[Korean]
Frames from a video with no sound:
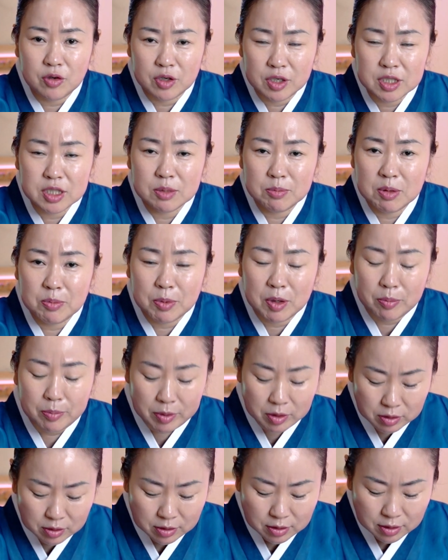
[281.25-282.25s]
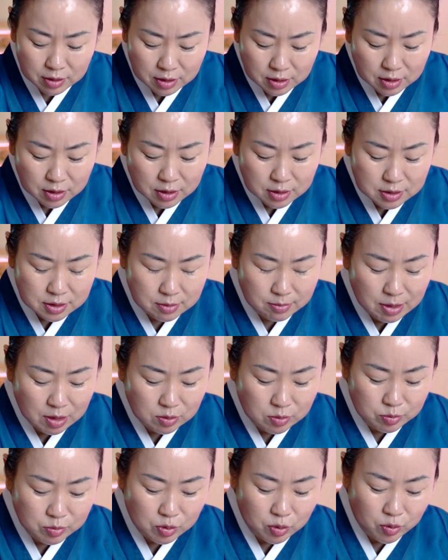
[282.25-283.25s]
열심히 벌면
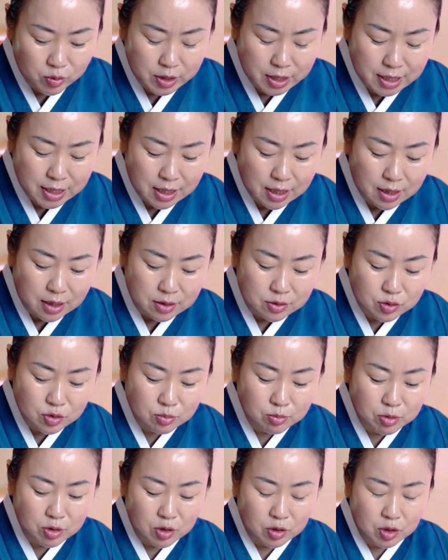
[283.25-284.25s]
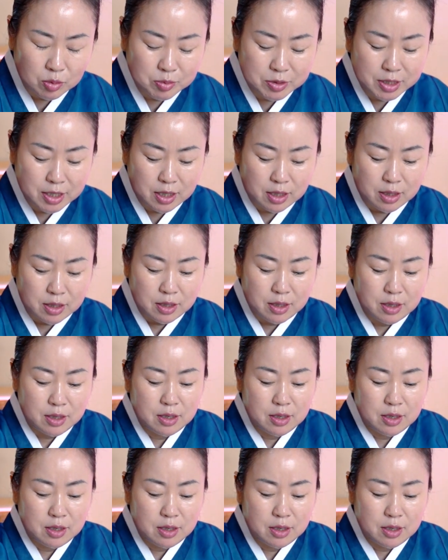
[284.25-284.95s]
그만큼 좋으니까 28살